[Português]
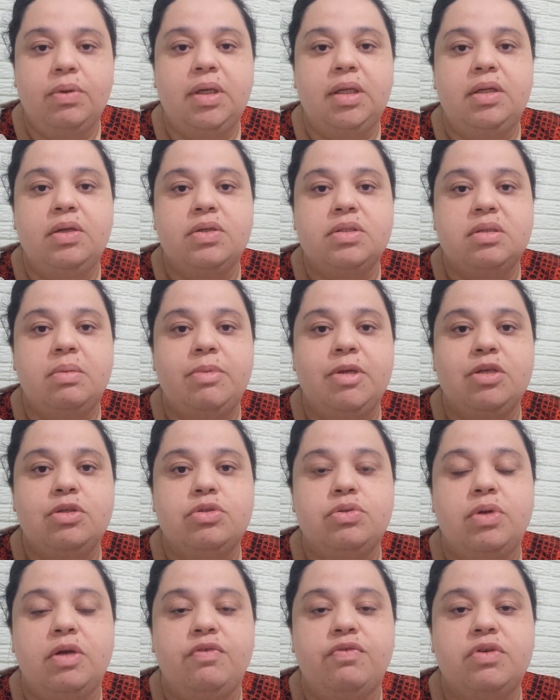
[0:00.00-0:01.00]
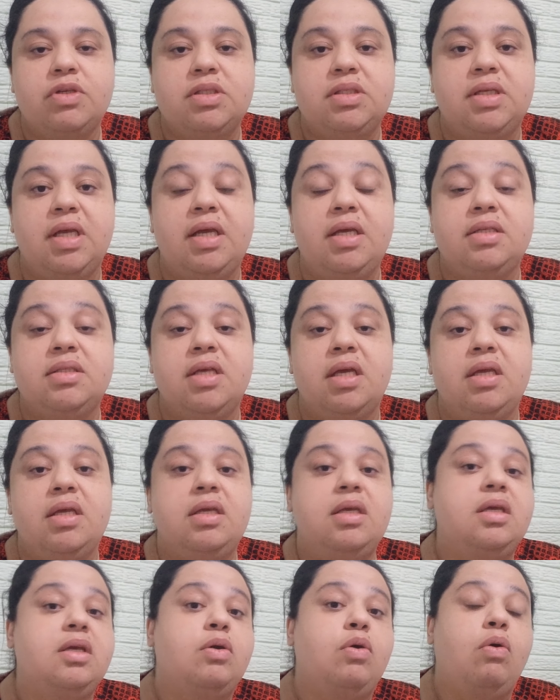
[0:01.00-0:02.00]
Que Deus abençoe vocês aí
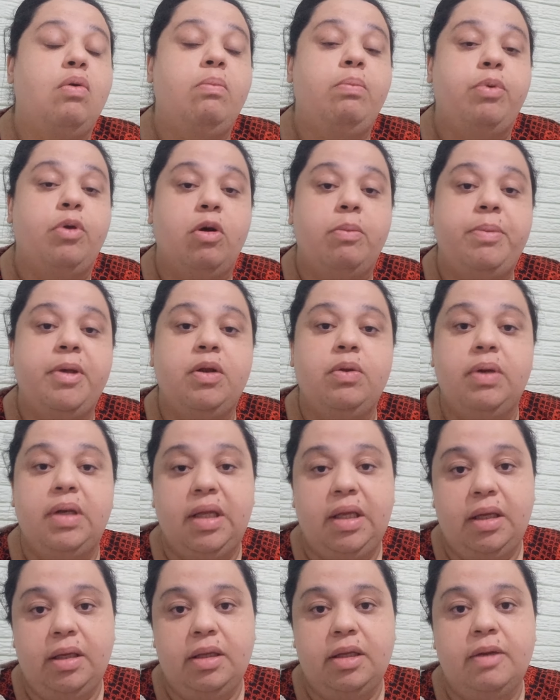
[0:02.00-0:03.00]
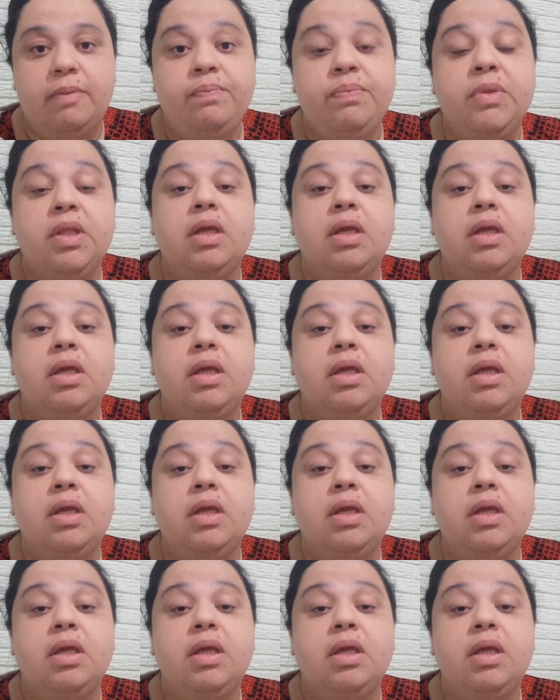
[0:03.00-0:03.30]
que comprou pelo link,